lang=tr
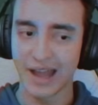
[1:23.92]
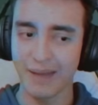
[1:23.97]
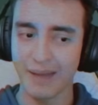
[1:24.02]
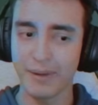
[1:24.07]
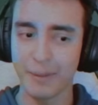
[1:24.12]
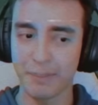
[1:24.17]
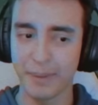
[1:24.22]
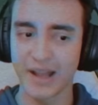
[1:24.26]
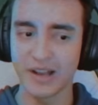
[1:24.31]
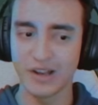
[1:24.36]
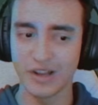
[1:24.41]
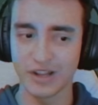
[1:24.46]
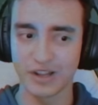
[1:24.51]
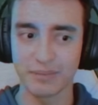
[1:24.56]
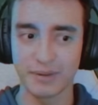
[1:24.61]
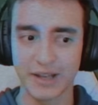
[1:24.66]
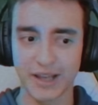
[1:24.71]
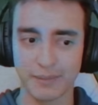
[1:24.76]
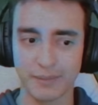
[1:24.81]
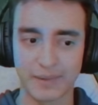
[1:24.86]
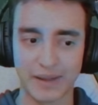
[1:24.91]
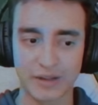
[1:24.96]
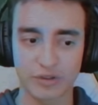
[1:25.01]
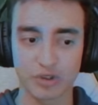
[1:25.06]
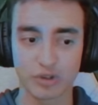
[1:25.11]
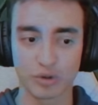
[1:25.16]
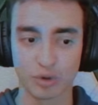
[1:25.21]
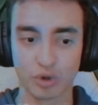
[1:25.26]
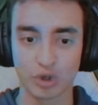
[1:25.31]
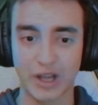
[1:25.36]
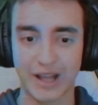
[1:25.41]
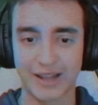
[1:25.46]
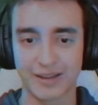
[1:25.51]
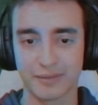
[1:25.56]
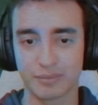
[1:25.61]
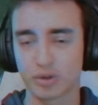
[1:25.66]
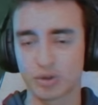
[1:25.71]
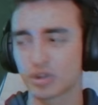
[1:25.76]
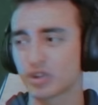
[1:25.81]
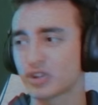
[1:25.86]
Ama belliydi bileyim mi? Çünkü huylandım.
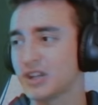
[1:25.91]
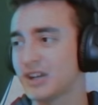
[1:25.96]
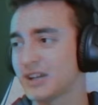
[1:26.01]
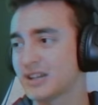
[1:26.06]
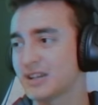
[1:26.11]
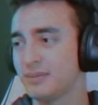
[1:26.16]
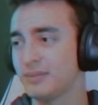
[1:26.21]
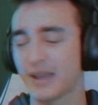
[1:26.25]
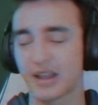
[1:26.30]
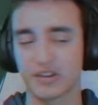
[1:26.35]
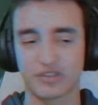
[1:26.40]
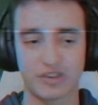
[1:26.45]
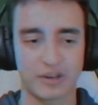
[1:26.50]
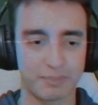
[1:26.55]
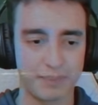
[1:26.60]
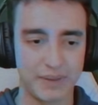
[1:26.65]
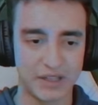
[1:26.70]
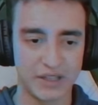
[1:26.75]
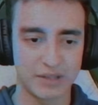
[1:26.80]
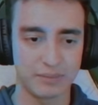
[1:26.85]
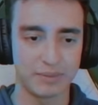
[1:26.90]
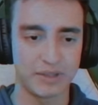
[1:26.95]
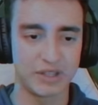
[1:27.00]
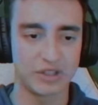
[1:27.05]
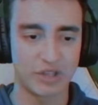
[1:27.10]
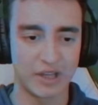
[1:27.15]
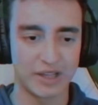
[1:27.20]
Durduk yere kim gelecek? 1, 2, 1, 2